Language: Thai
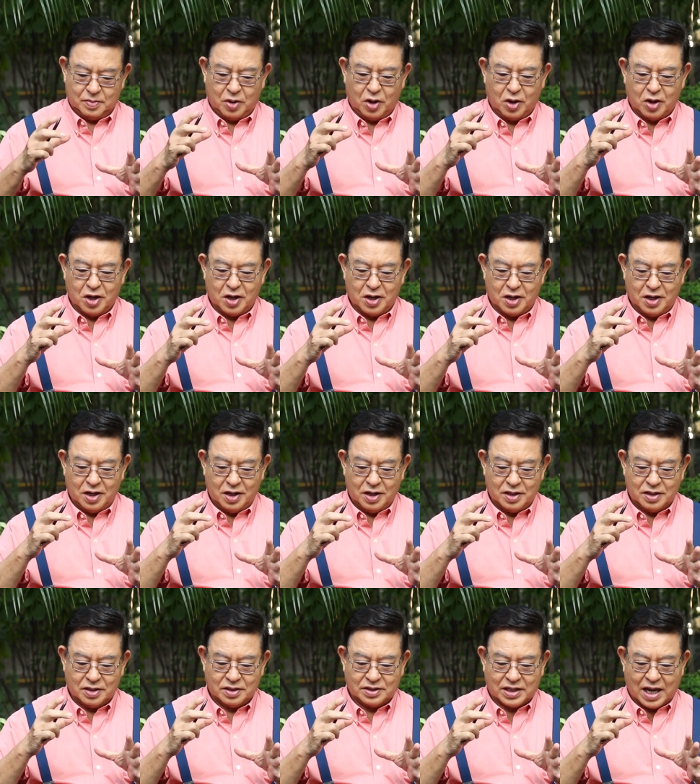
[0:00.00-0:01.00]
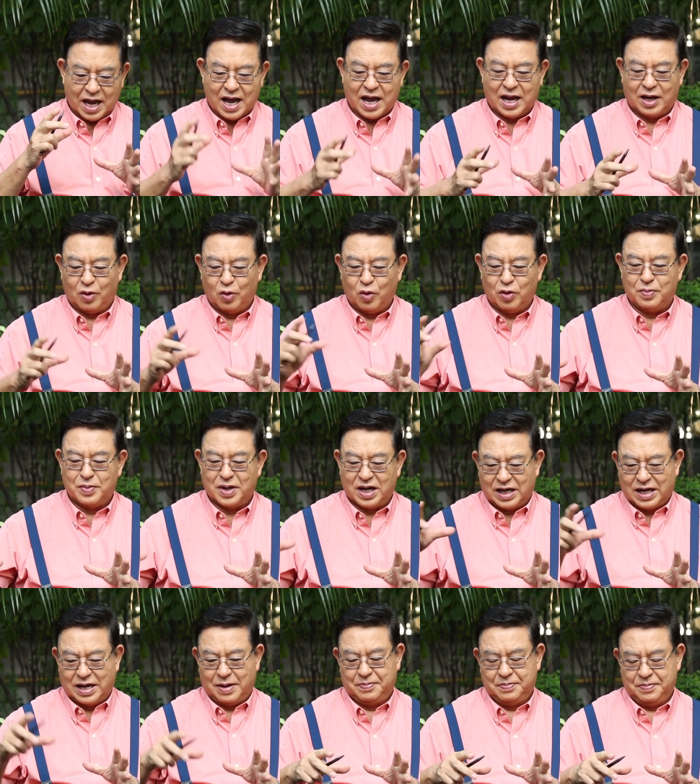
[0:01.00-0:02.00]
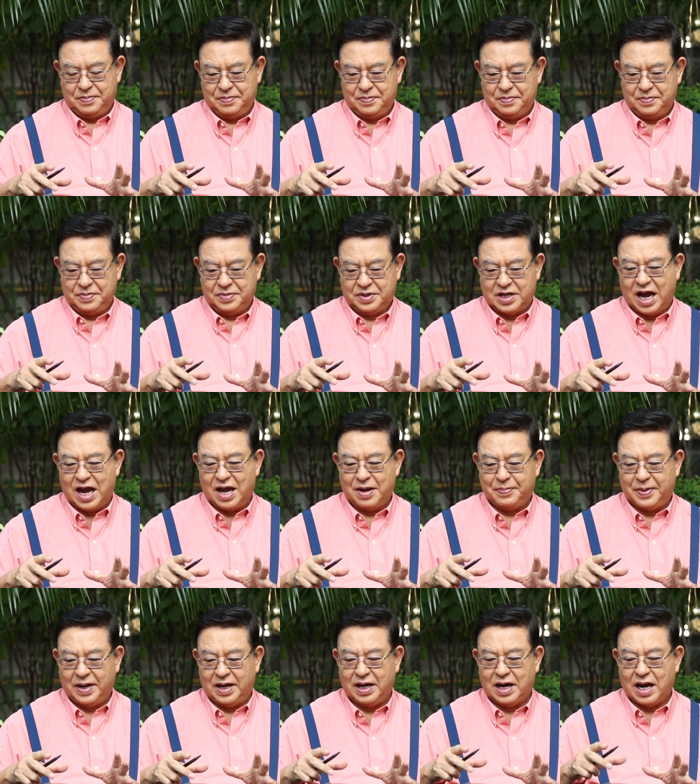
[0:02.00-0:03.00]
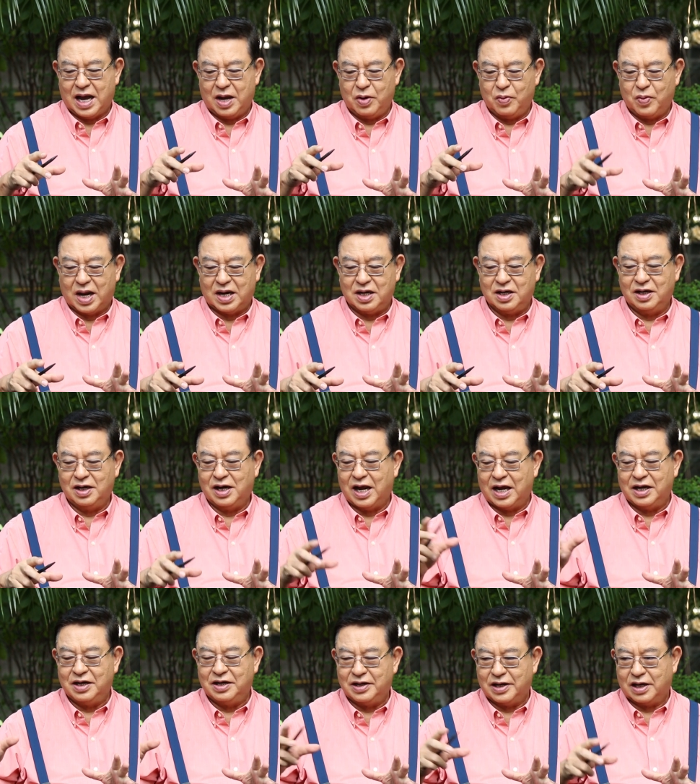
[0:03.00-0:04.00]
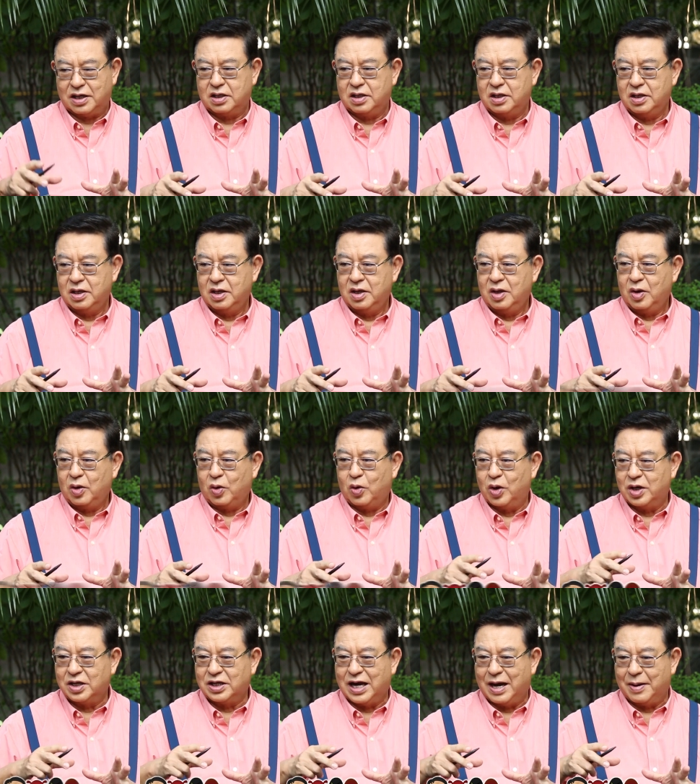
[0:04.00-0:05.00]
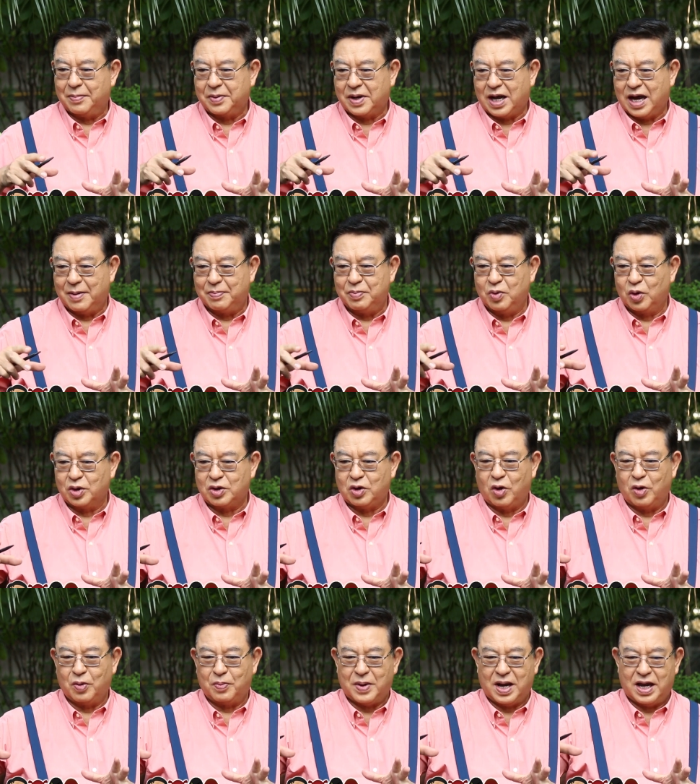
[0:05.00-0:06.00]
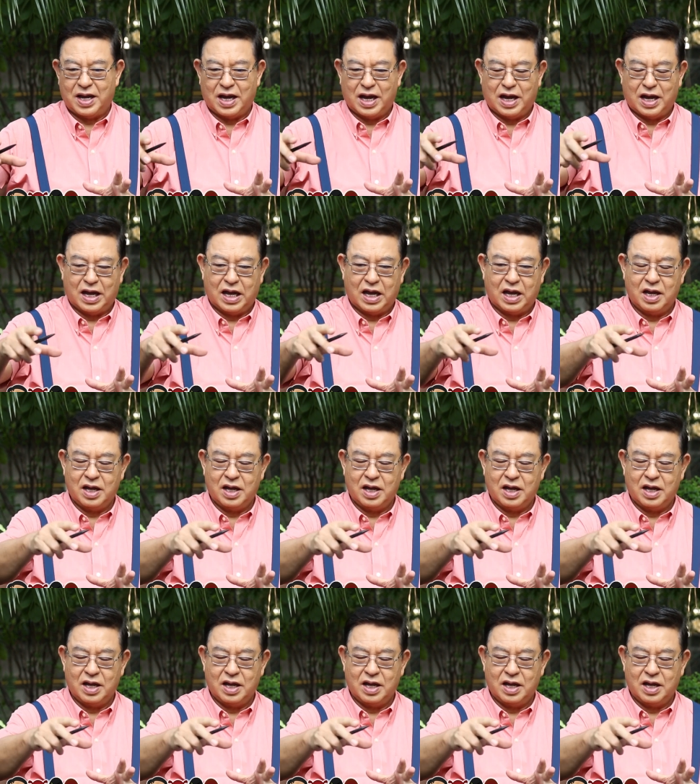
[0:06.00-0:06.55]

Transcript: พอจ้างคนมาขับจ่ายเป็นรายวันหรือรายเดือนคนขับขับรถออกไปหา